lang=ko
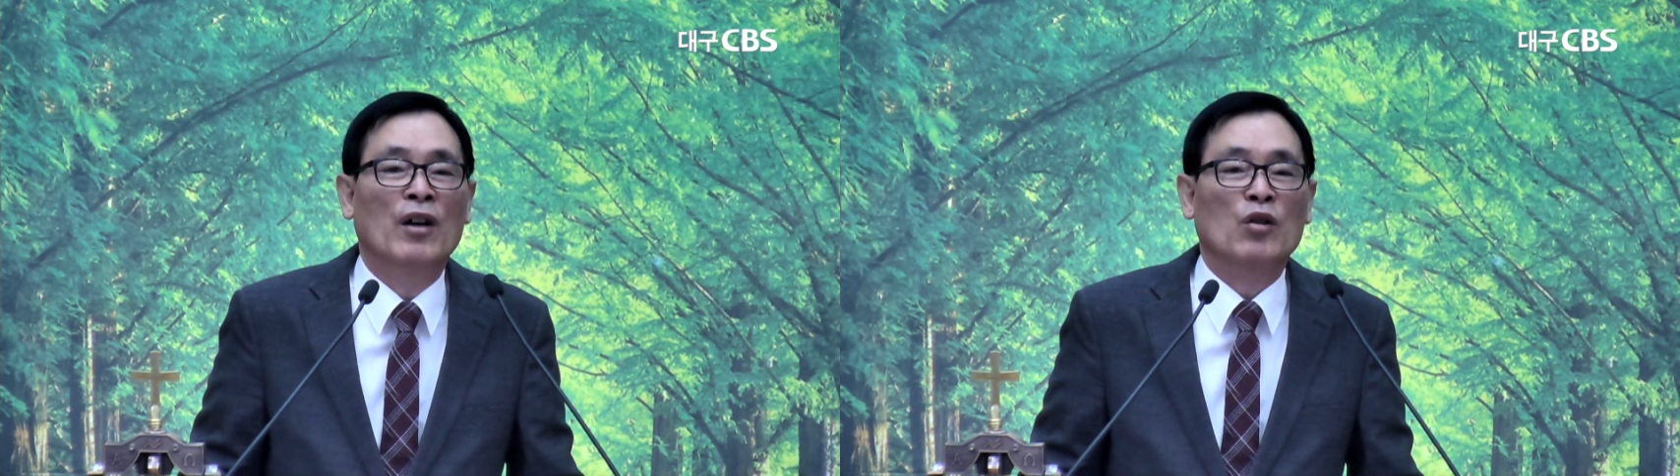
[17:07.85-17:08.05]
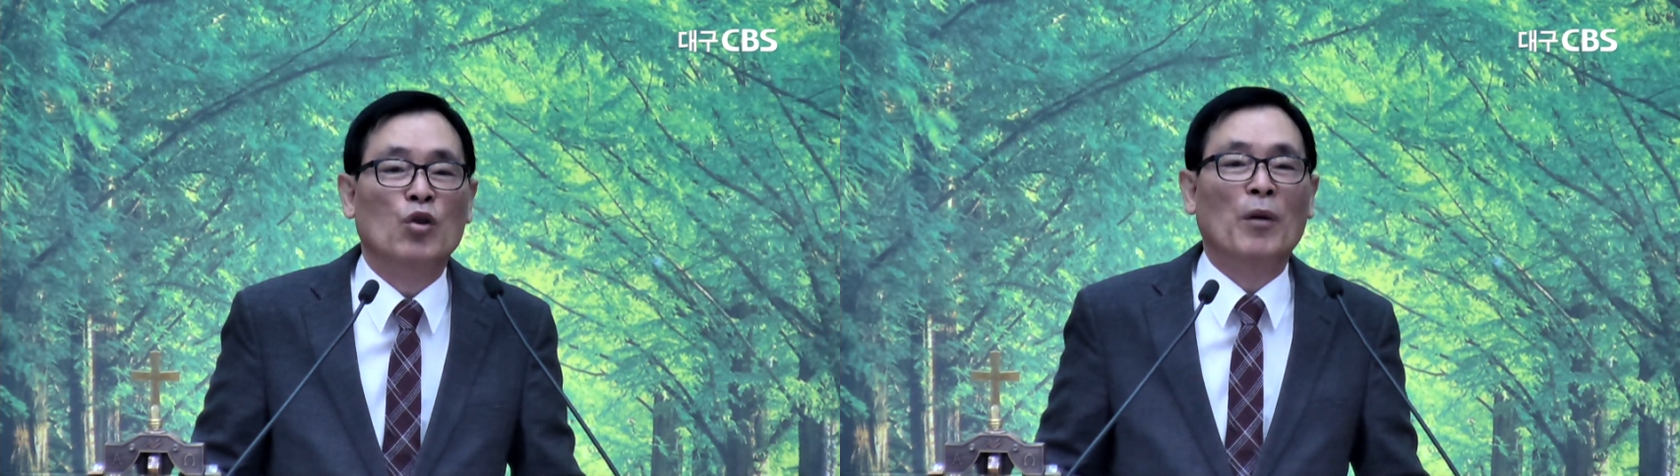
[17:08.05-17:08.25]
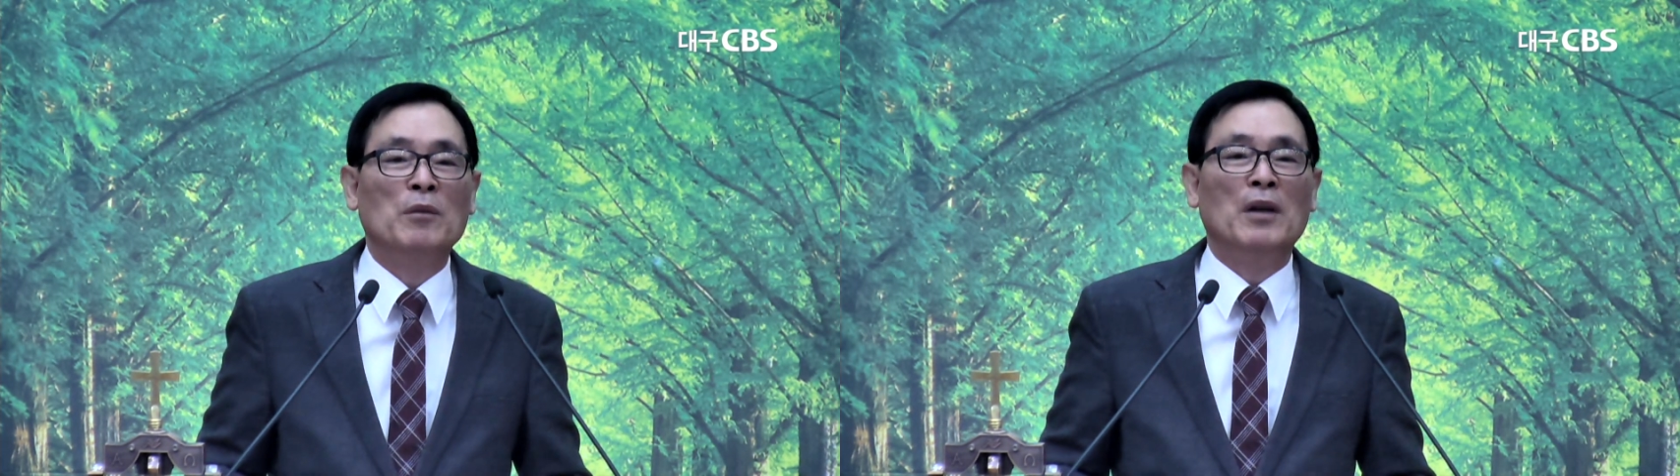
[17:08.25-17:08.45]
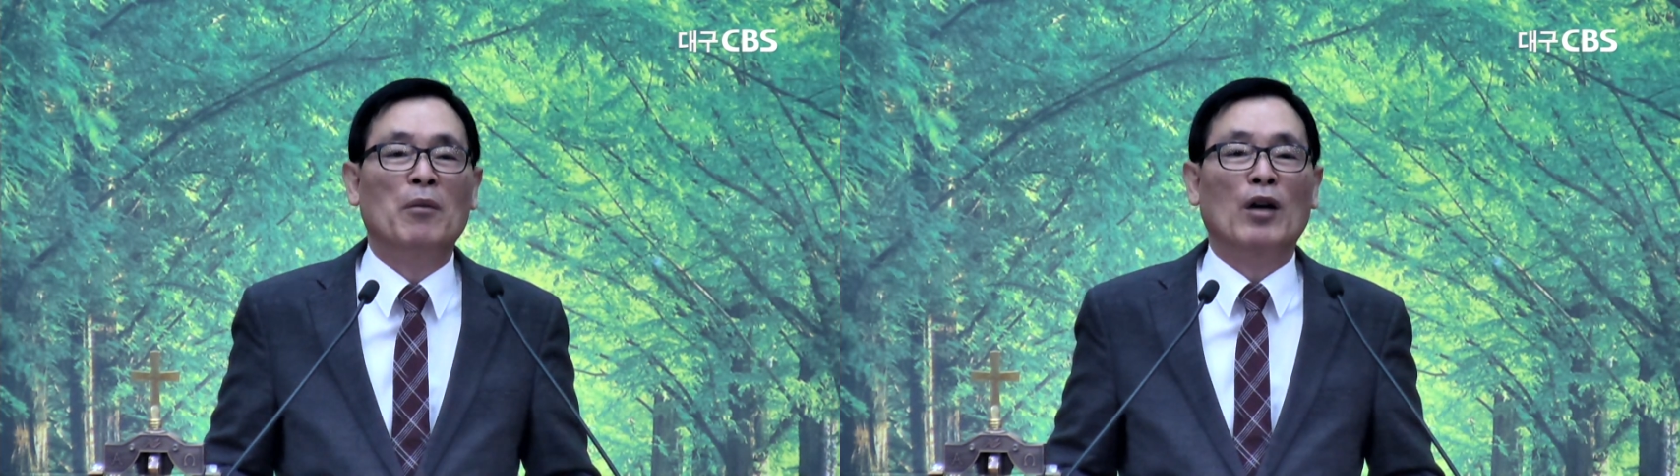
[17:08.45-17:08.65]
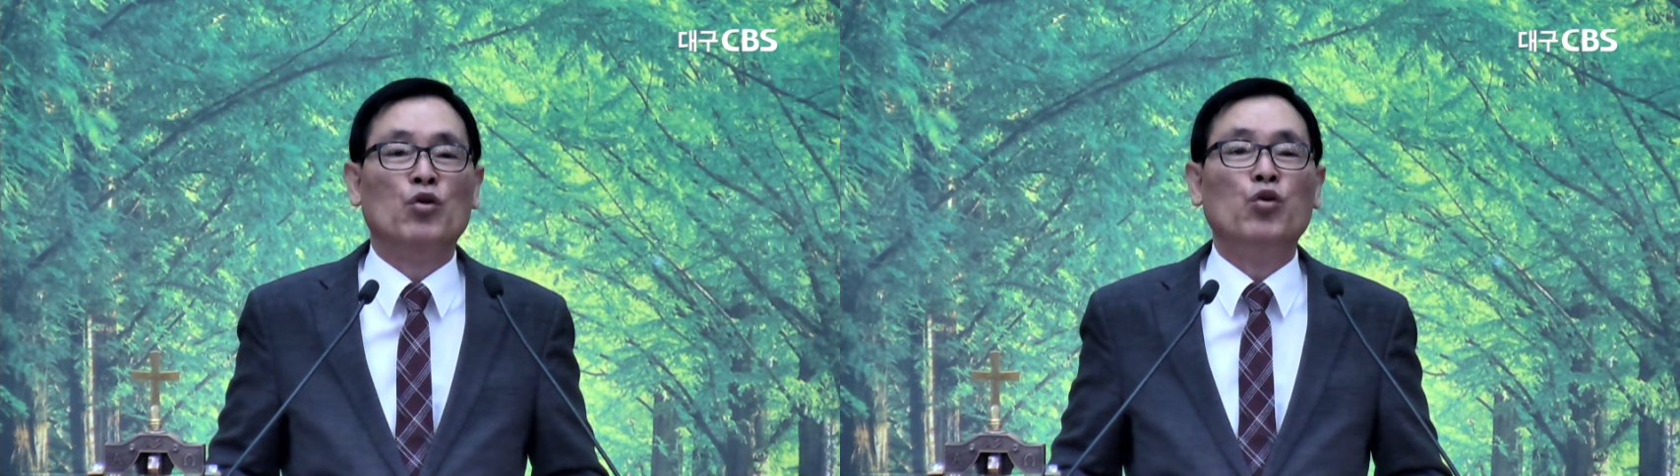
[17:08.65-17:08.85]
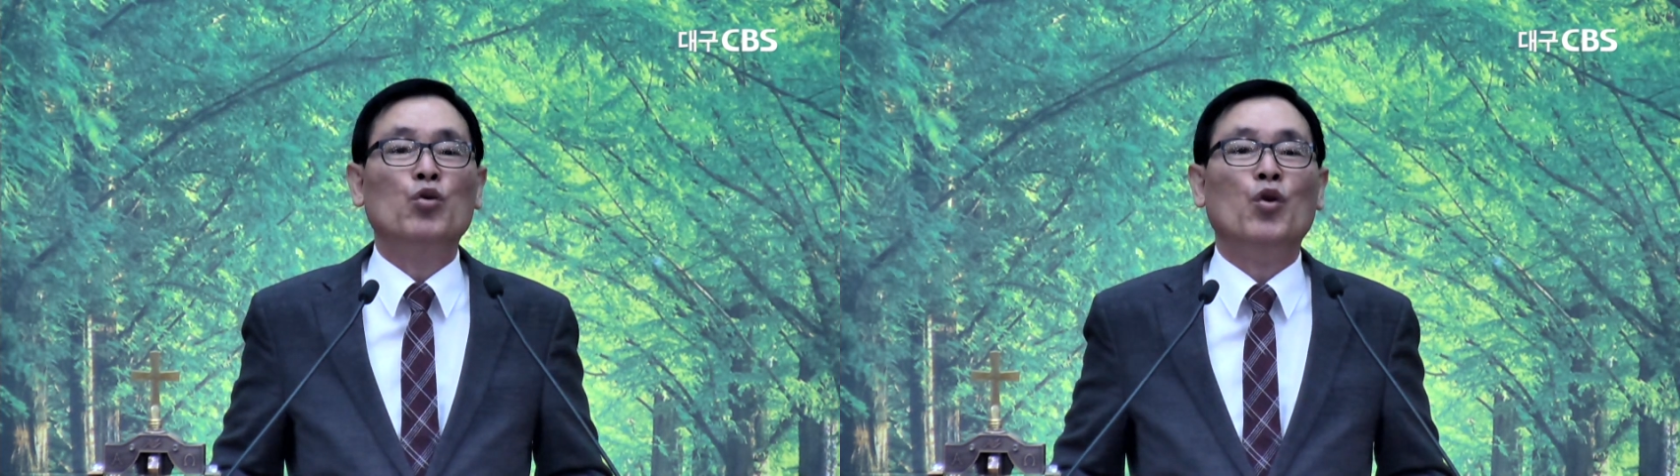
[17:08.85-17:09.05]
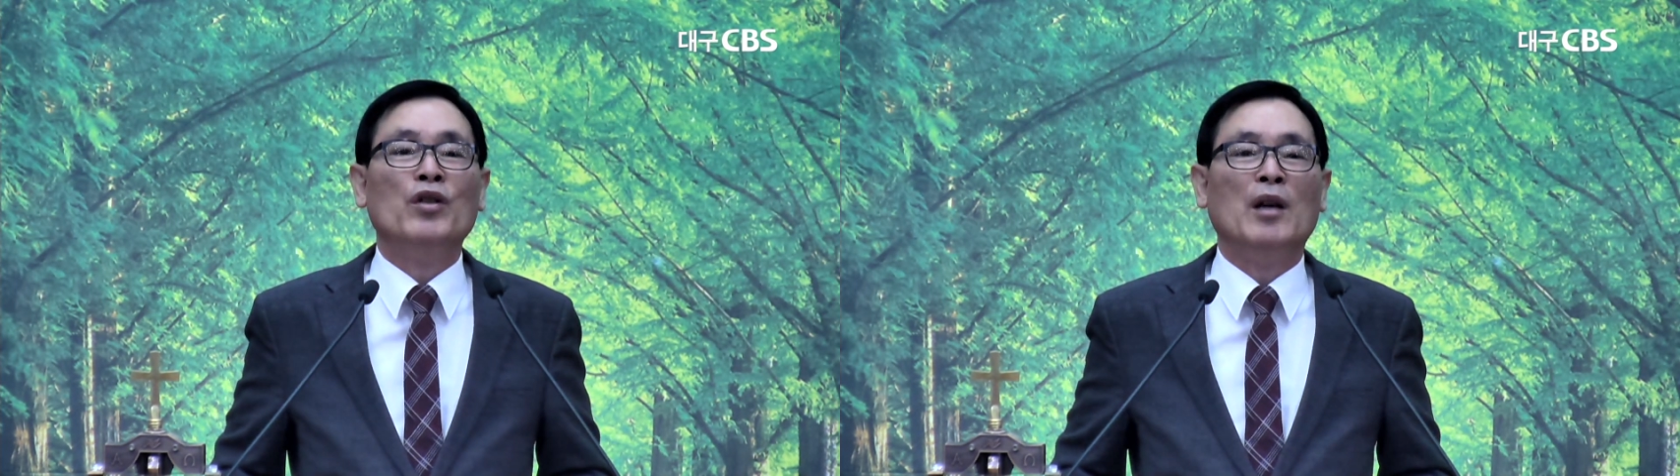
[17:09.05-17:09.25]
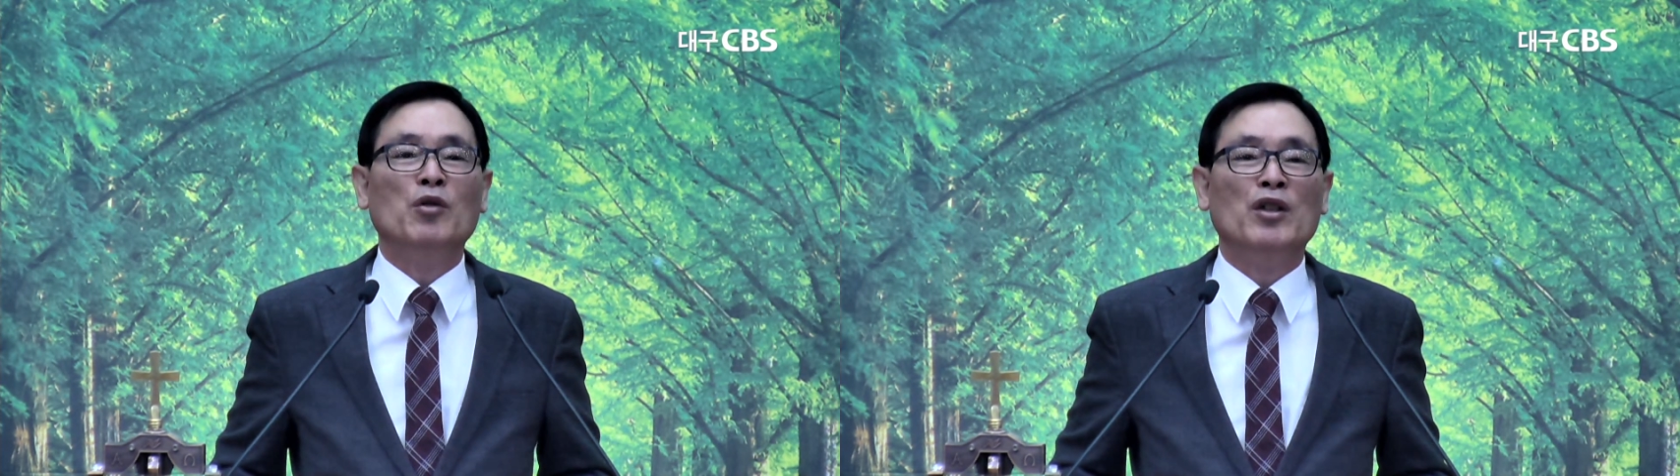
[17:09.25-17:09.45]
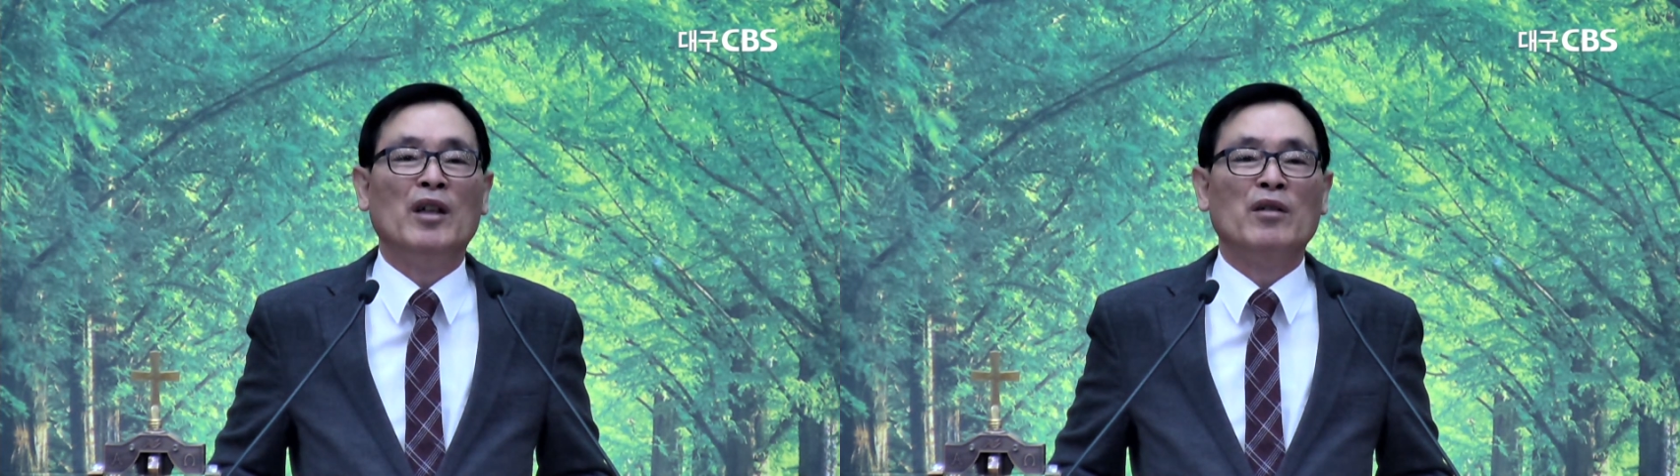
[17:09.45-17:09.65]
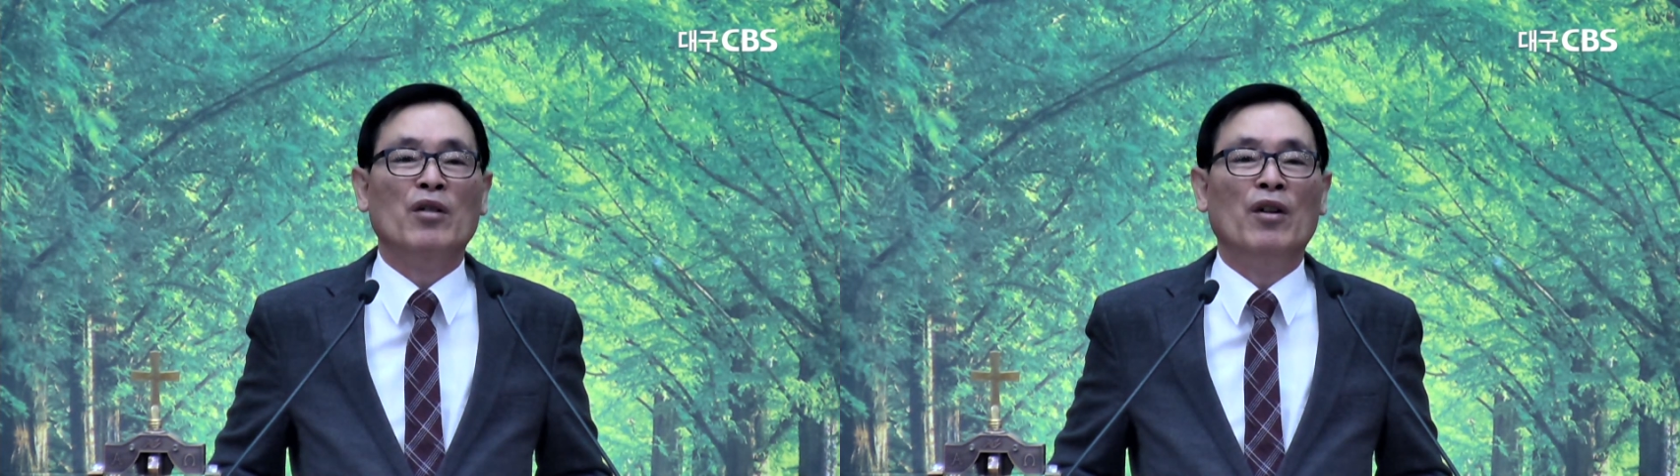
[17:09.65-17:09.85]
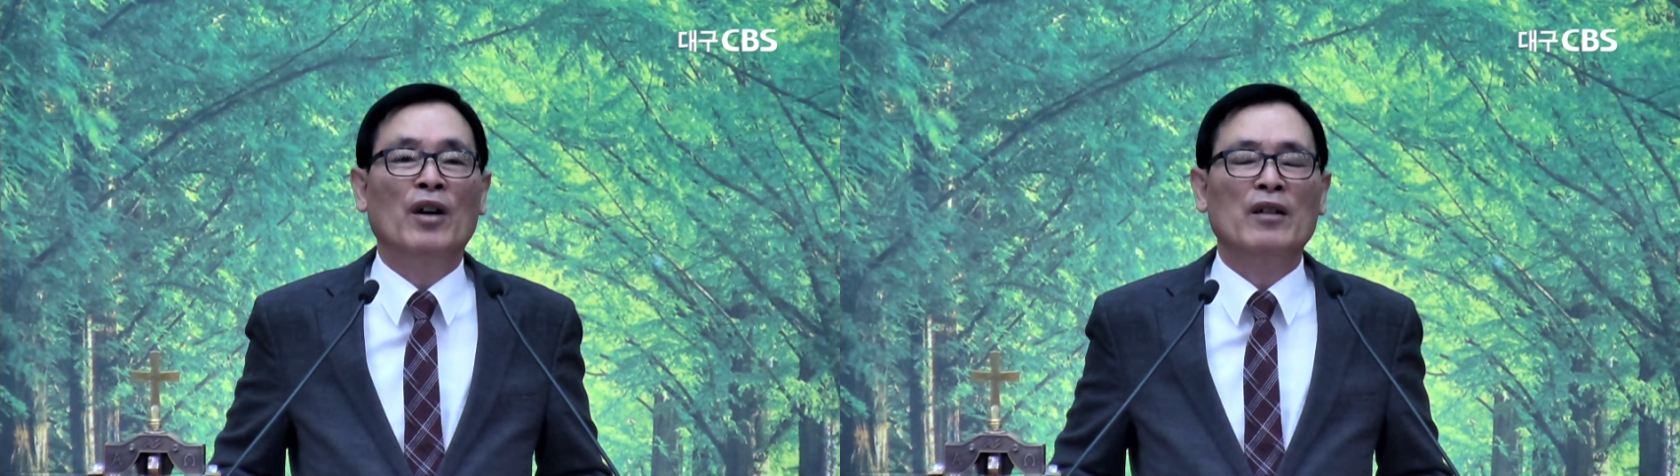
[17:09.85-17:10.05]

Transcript: 그로 말미암아 순교의 제물이 돼서